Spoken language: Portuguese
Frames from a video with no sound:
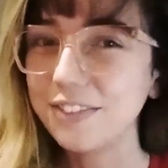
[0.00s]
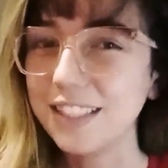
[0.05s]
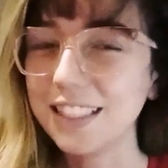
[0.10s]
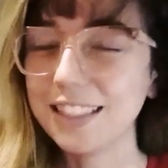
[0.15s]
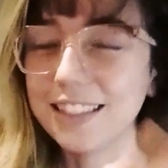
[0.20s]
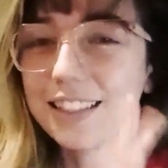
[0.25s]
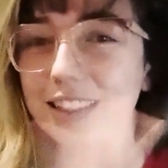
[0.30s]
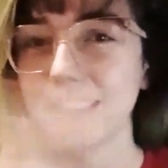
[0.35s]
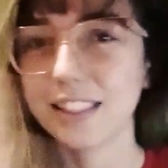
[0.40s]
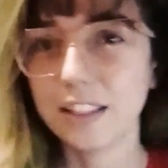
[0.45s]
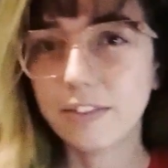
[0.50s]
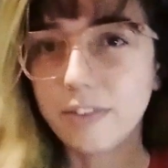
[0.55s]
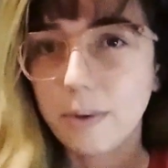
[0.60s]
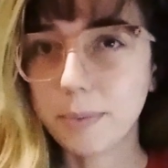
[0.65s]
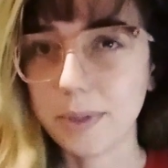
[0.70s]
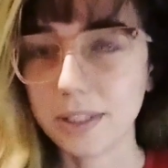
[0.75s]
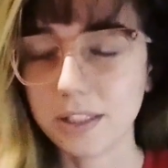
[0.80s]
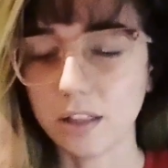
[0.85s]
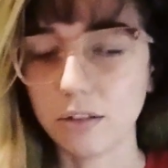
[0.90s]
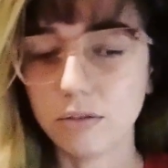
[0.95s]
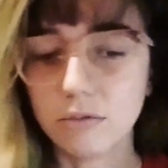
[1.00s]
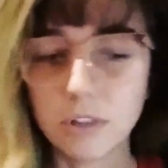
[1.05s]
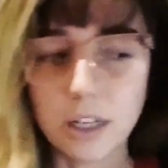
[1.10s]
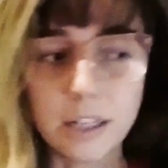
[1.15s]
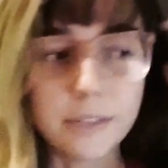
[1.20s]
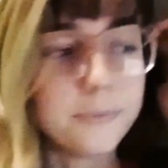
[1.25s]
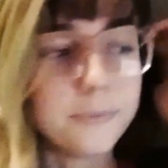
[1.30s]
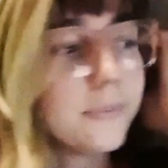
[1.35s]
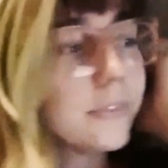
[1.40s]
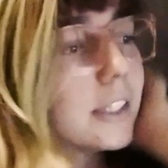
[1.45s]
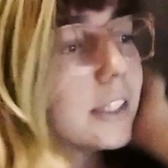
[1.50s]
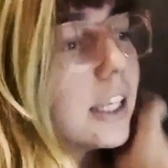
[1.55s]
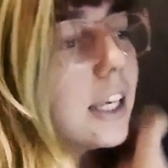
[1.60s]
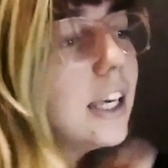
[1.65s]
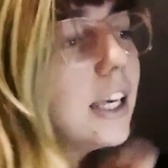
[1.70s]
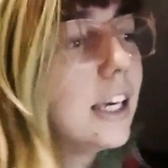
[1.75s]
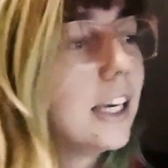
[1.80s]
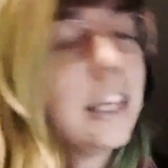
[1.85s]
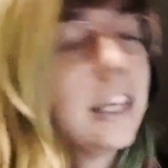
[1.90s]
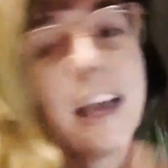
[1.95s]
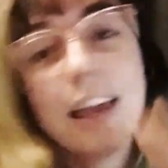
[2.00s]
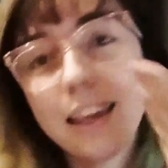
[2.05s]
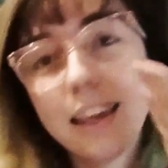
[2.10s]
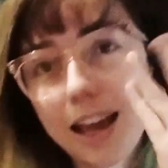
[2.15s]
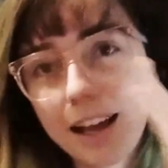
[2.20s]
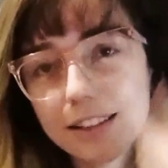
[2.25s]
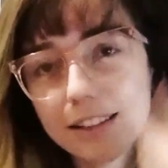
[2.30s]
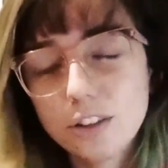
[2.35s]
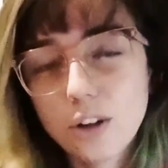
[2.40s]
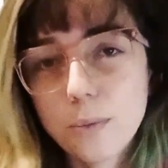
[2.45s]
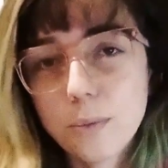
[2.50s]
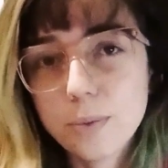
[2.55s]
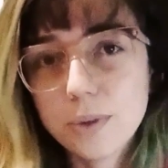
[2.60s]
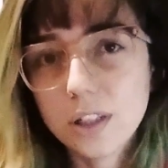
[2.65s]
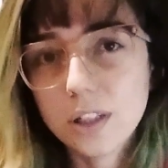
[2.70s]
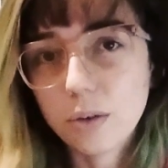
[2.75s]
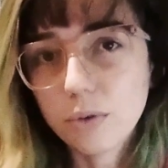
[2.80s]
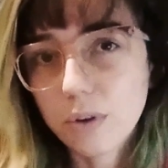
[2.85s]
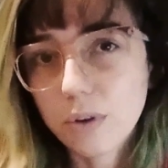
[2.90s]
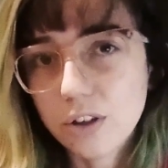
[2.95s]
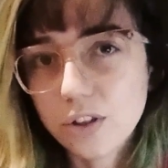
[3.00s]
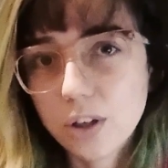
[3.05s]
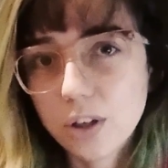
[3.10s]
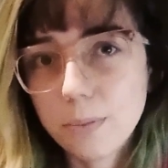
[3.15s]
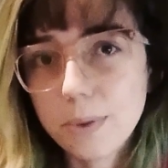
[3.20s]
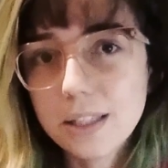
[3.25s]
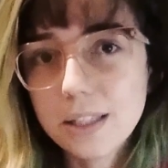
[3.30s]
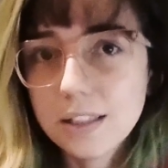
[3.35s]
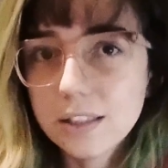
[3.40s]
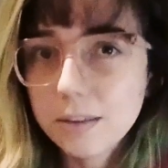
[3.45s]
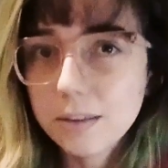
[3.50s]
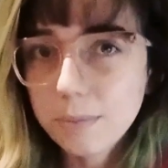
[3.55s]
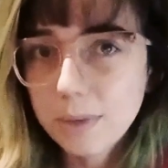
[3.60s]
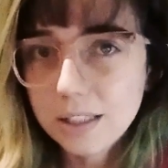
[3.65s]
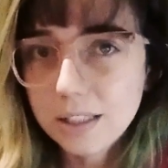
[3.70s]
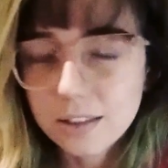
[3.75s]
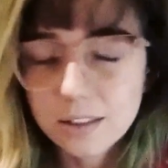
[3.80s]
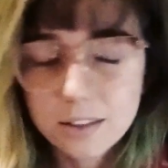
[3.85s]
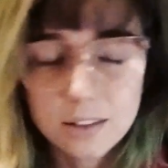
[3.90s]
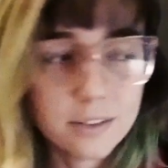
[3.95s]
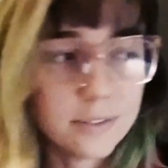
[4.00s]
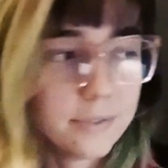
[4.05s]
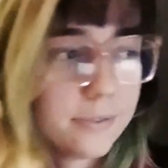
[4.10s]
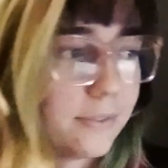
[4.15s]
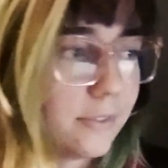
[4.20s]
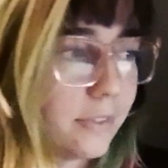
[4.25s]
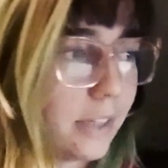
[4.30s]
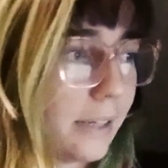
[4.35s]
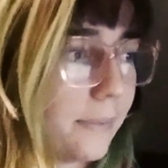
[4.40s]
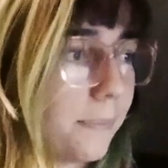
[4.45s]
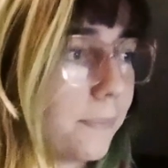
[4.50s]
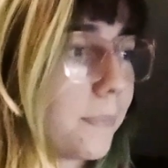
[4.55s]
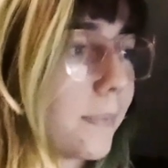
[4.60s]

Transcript: Veredas, que vai aparecer em algum lugar. E aí, a sinopse não que eu acho que precise, mas vai.